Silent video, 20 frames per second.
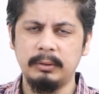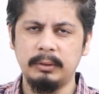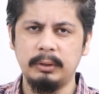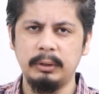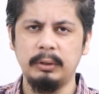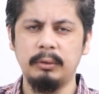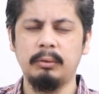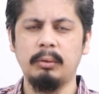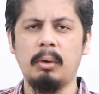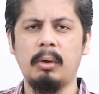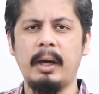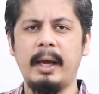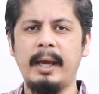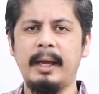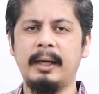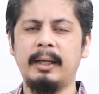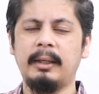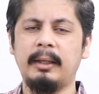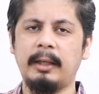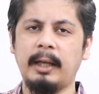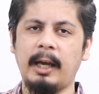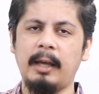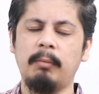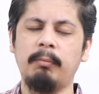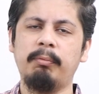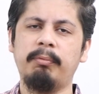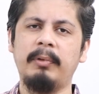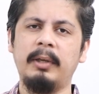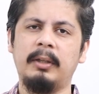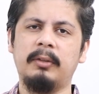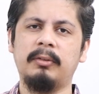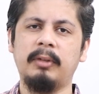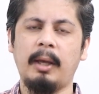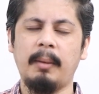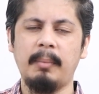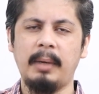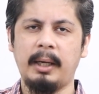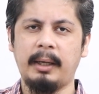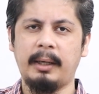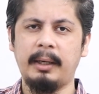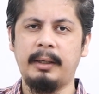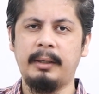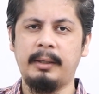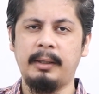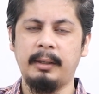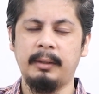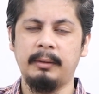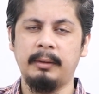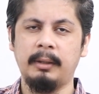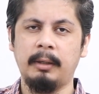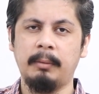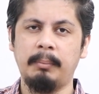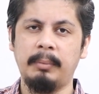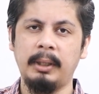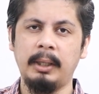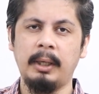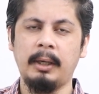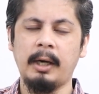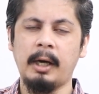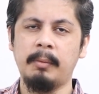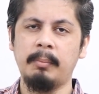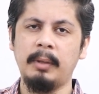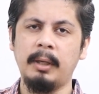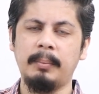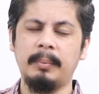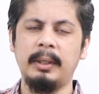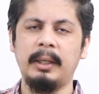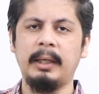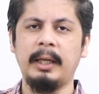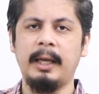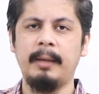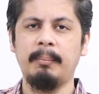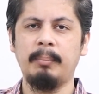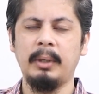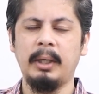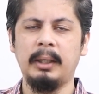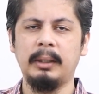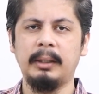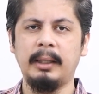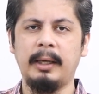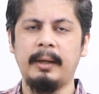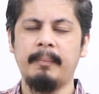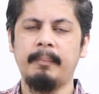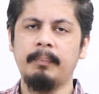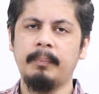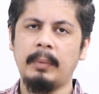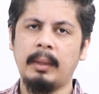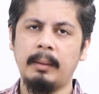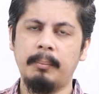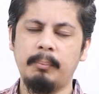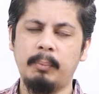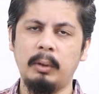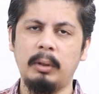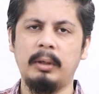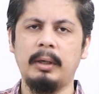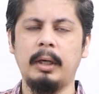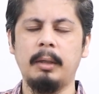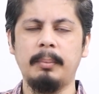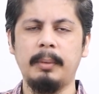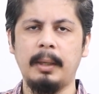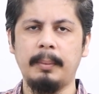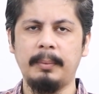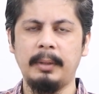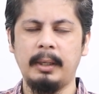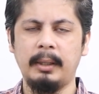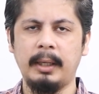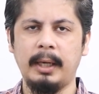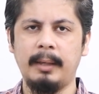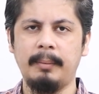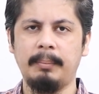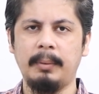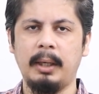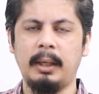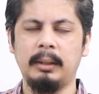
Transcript: चीज़ों का एक टाइम फिक्स है मार्केट के अंदर बियर रन भी अपने टाइम पे आता है बुल रन भी अपने टाइम पे